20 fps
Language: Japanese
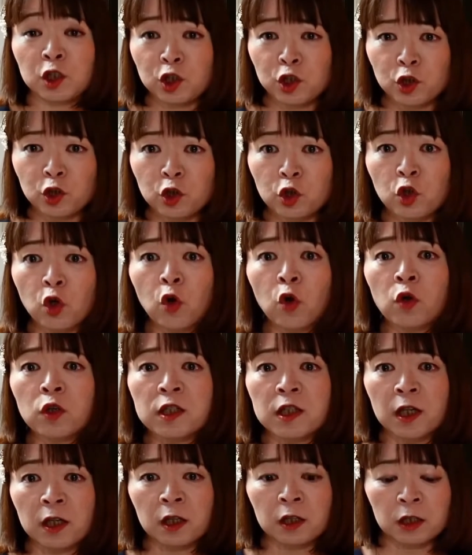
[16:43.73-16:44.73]
証
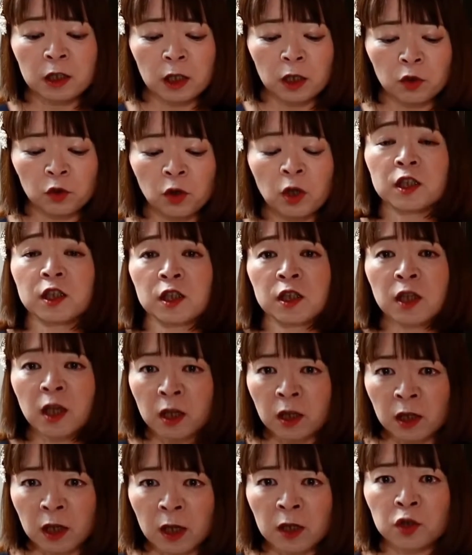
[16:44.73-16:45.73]
されている自
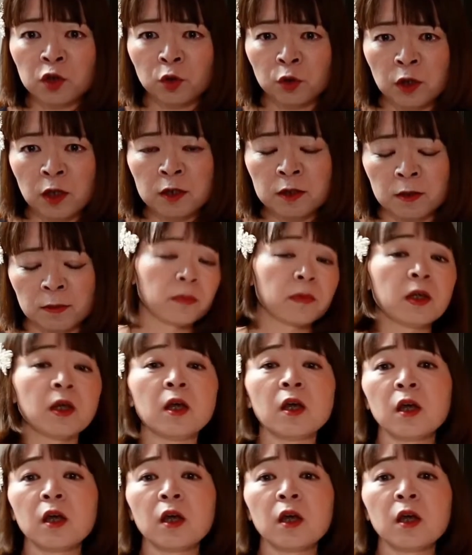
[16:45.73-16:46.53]
然現象です。